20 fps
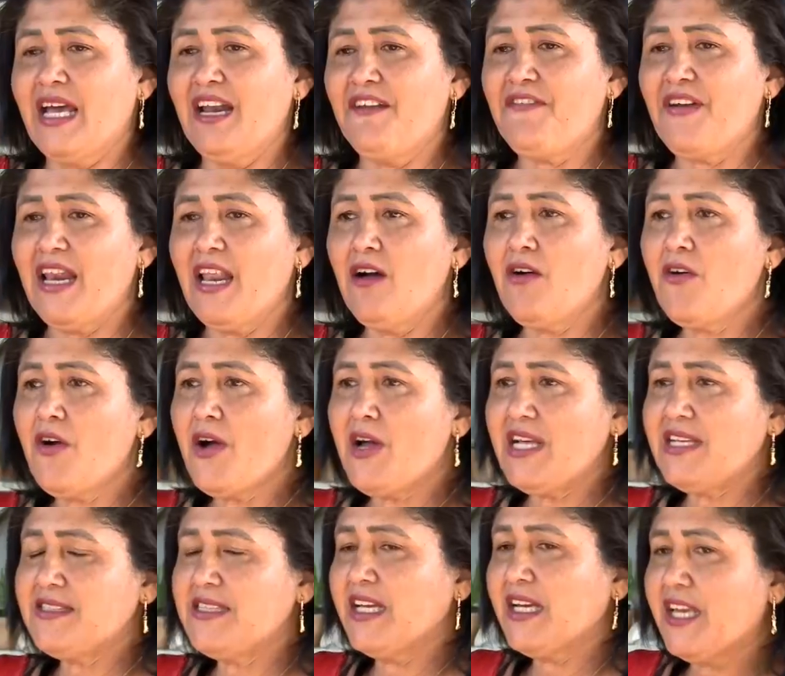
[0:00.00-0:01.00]
Ela fala, ó, oh,
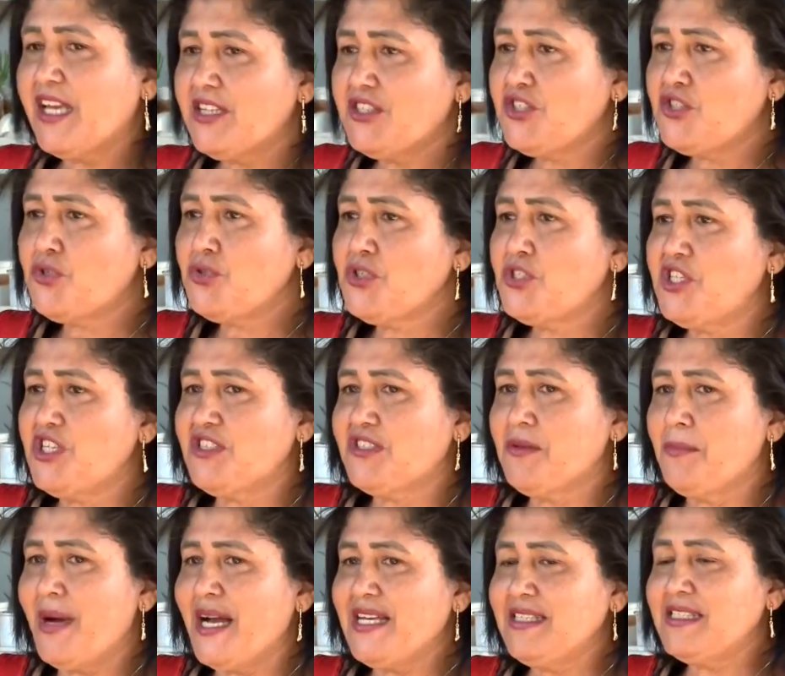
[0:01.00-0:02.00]
é segredo de
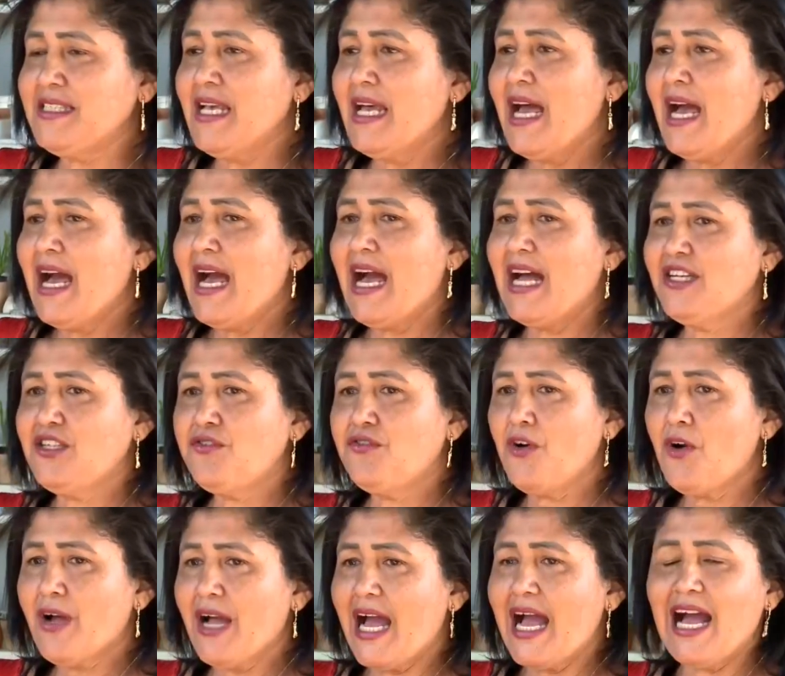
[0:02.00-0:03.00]
justiça, mas a, advog...